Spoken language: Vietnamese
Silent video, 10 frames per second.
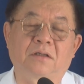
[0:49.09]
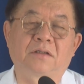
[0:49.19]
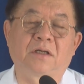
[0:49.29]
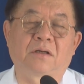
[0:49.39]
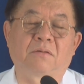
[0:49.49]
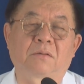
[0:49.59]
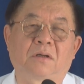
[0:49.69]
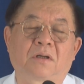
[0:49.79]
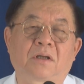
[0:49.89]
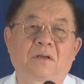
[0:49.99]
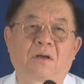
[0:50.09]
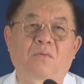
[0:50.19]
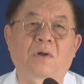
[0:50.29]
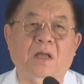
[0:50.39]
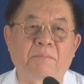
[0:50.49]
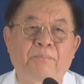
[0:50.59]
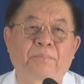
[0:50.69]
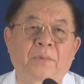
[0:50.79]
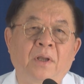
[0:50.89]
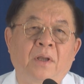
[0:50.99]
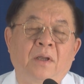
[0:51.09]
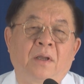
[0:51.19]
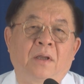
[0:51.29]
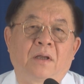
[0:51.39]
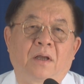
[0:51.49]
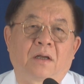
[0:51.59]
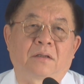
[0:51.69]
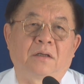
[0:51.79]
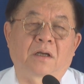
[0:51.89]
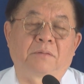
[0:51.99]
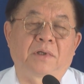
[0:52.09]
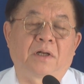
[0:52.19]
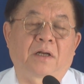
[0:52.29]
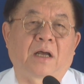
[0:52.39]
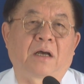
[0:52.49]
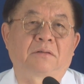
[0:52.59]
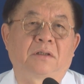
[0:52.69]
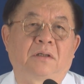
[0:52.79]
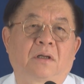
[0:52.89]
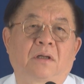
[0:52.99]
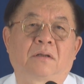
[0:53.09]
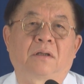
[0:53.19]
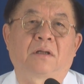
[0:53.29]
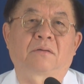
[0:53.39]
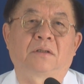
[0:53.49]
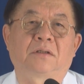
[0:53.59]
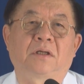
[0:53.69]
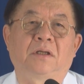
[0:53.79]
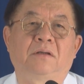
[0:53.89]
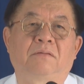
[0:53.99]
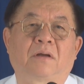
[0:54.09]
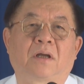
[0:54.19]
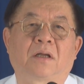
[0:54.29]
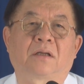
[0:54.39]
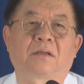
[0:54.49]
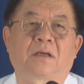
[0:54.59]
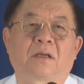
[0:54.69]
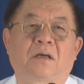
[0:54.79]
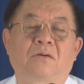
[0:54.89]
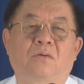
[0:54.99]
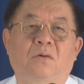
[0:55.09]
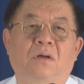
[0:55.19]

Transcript: biểu Nguyễn Trọng Nghĩa, Ủy viên Bộ Chính trị, Bí thư Trung ương Đảng, trưởng Ban Tuyên giáo Trung ương cũng thông tin thêm tới